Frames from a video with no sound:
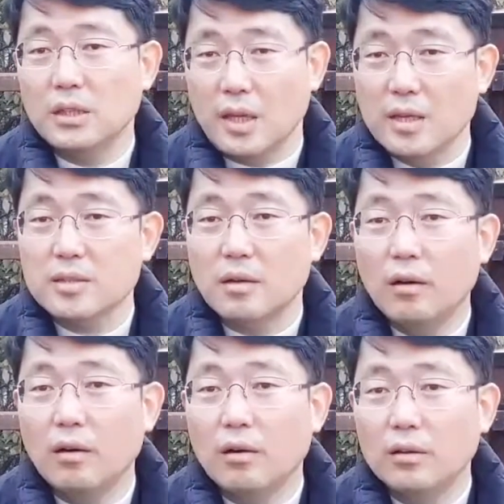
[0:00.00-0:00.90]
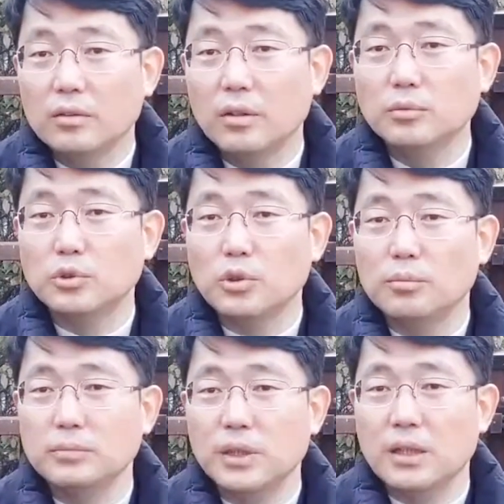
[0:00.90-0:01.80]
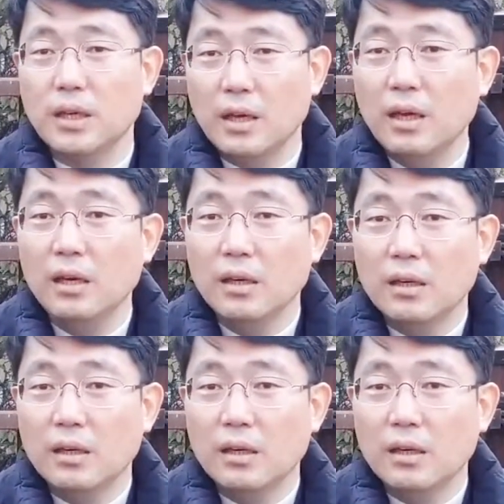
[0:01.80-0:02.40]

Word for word: 대해서 너무 좀 이렇게